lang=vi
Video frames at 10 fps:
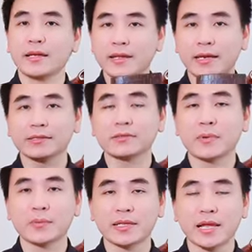khi nhận được
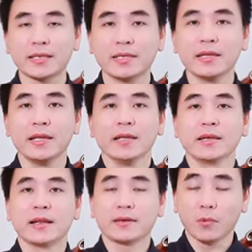sản phẩm trên tay.
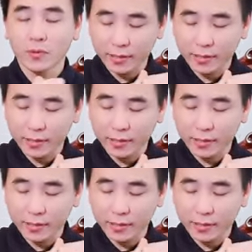Kỳ Lân một